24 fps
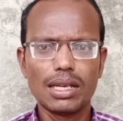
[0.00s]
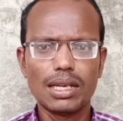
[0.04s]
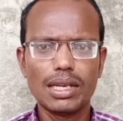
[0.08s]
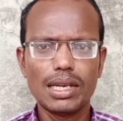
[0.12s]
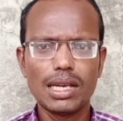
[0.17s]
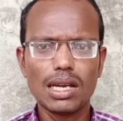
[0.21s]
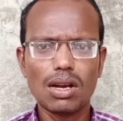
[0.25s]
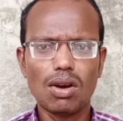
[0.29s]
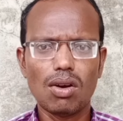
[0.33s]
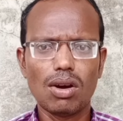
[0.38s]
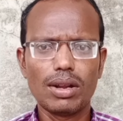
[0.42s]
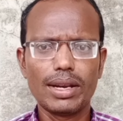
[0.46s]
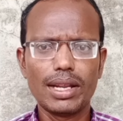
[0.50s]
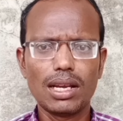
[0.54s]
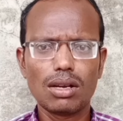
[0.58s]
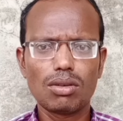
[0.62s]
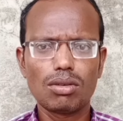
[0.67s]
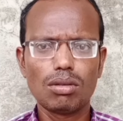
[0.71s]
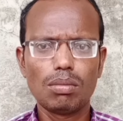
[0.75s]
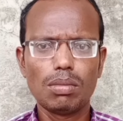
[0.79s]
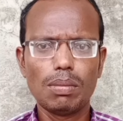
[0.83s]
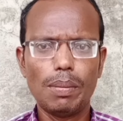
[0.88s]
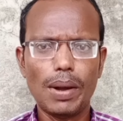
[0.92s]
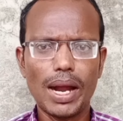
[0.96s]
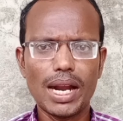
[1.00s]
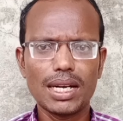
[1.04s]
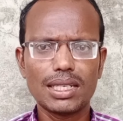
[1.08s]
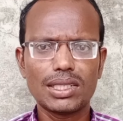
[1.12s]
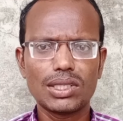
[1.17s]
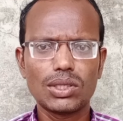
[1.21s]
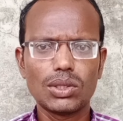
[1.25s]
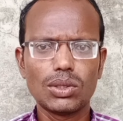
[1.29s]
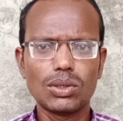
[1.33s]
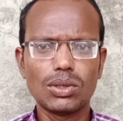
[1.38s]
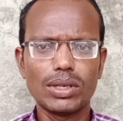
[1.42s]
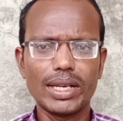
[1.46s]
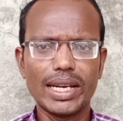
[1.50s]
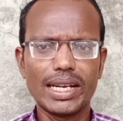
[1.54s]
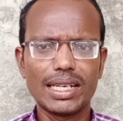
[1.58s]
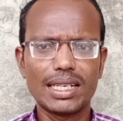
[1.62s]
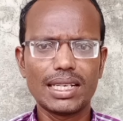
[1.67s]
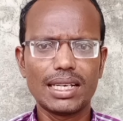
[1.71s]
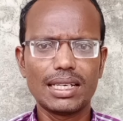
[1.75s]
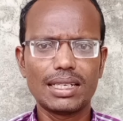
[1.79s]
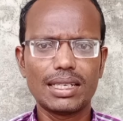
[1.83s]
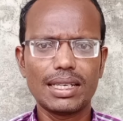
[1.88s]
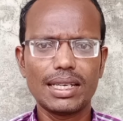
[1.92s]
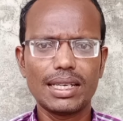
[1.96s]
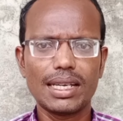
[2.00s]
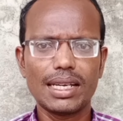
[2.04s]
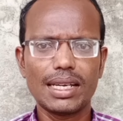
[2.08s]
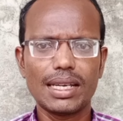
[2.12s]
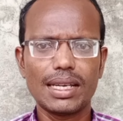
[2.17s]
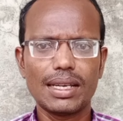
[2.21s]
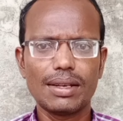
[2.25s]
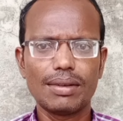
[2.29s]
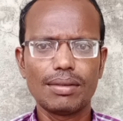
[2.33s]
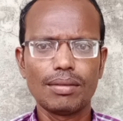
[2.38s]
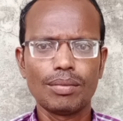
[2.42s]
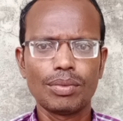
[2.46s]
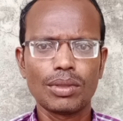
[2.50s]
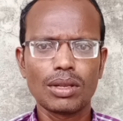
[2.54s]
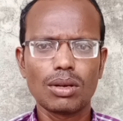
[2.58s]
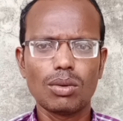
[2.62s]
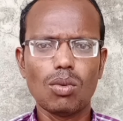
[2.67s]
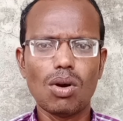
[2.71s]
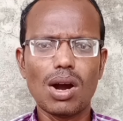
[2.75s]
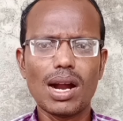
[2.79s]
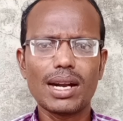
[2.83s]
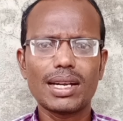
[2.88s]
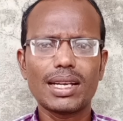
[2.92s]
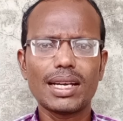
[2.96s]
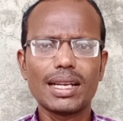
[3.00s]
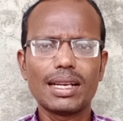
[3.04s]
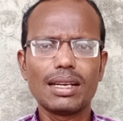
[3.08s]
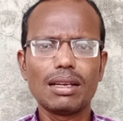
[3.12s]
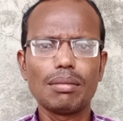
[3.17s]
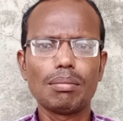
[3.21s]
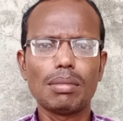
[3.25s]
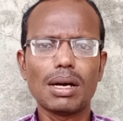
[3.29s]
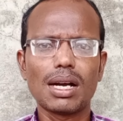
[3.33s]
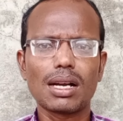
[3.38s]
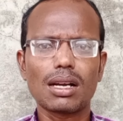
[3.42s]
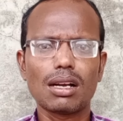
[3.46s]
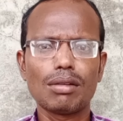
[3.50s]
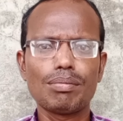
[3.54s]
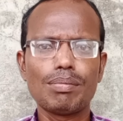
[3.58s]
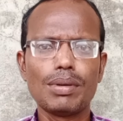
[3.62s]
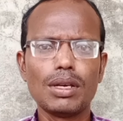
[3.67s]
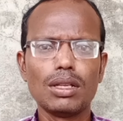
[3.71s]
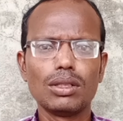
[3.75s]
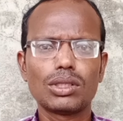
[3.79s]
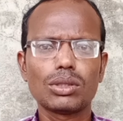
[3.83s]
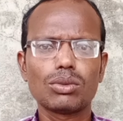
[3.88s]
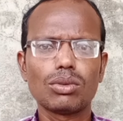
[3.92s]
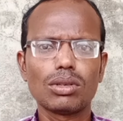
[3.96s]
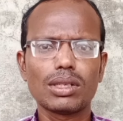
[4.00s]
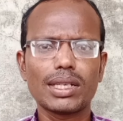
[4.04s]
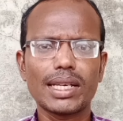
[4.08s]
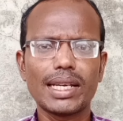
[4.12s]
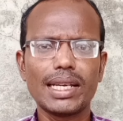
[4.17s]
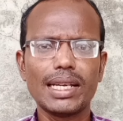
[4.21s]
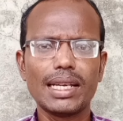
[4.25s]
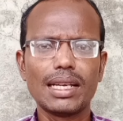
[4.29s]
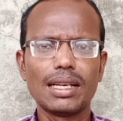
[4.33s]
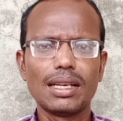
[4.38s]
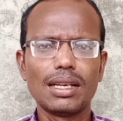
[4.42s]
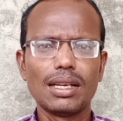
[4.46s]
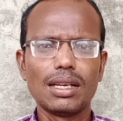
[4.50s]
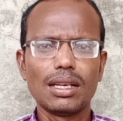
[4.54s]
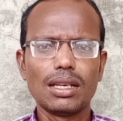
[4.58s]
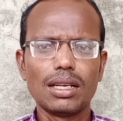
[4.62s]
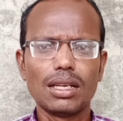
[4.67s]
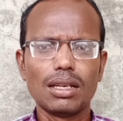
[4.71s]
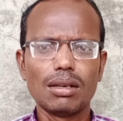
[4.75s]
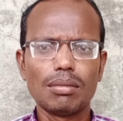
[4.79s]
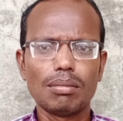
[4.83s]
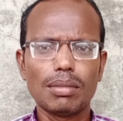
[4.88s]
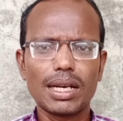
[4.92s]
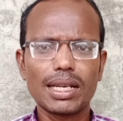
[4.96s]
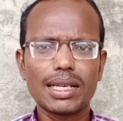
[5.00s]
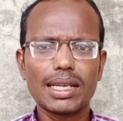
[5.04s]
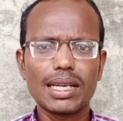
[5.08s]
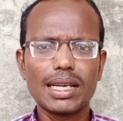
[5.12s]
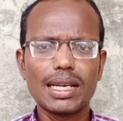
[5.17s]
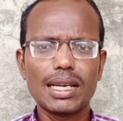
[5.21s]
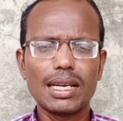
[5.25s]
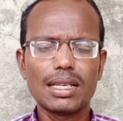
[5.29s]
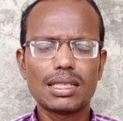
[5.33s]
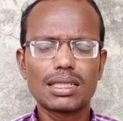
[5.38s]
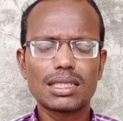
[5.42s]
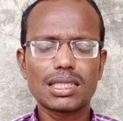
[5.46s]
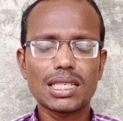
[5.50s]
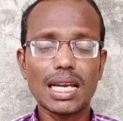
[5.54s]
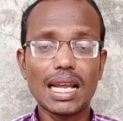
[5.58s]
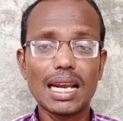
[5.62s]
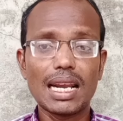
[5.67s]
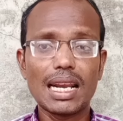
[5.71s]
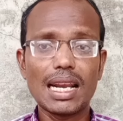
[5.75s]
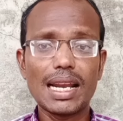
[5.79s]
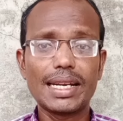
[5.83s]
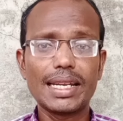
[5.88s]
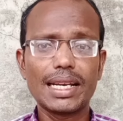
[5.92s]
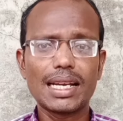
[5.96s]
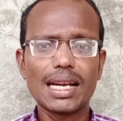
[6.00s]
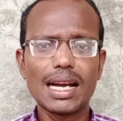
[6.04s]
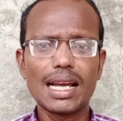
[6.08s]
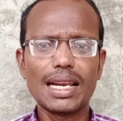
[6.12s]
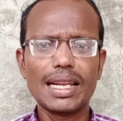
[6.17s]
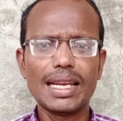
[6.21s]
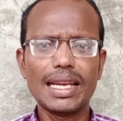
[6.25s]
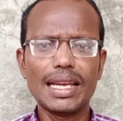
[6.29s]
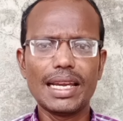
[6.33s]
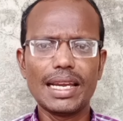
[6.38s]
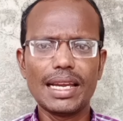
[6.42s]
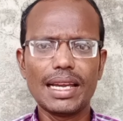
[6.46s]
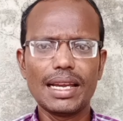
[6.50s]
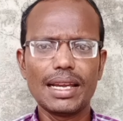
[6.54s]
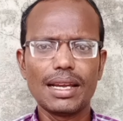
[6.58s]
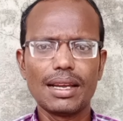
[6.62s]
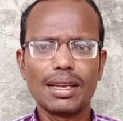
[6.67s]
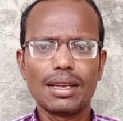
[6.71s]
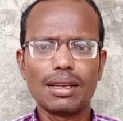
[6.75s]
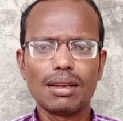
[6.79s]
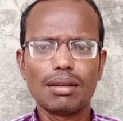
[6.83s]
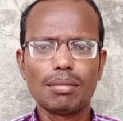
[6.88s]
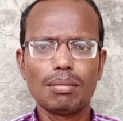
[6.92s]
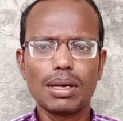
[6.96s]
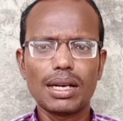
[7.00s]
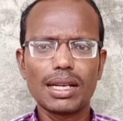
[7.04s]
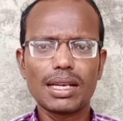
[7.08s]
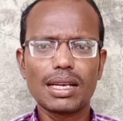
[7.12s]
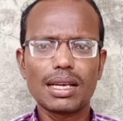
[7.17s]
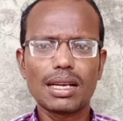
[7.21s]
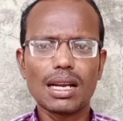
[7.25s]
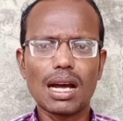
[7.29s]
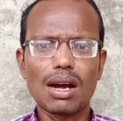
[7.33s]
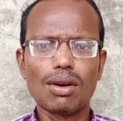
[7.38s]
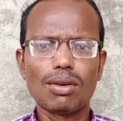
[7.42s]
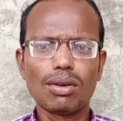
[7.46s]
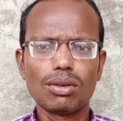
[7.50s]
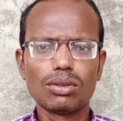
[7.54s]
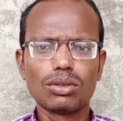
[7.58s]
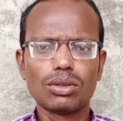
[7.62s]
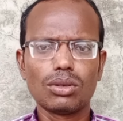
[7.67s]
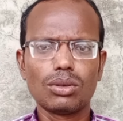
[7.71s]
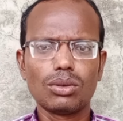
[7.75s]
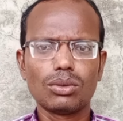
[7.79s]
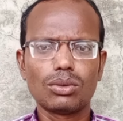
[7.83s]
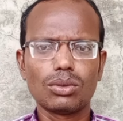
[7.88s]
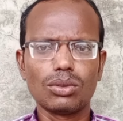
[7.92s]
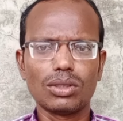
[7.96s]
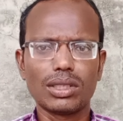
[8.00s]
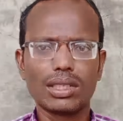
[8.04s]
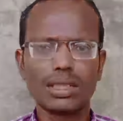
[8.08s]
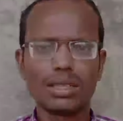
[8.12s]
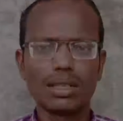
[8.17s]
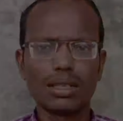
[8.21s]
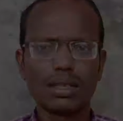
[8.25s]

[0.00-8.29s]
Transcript: ఈ హనీకుబ్ ప్యాడ్స్ ఏంటంటే వాటర్ని బాగా పీల్చుకుంటాయి మనకి చల్లటి గాలి మనకి రావడం జరుగుతుంది